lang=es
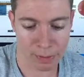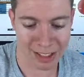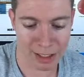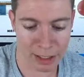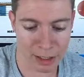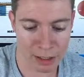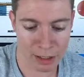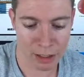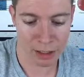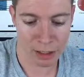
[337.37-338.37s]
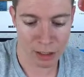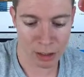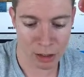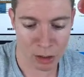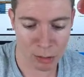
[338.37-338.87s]
va a ser,
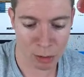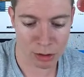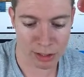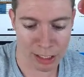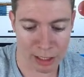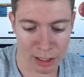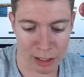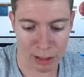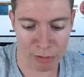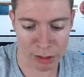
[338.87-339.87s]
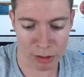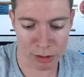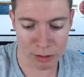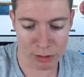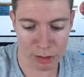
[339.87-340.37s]
¿cómo está el
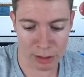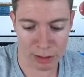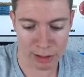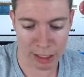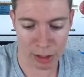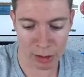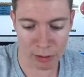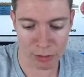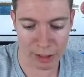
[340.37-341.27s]
feto? Estado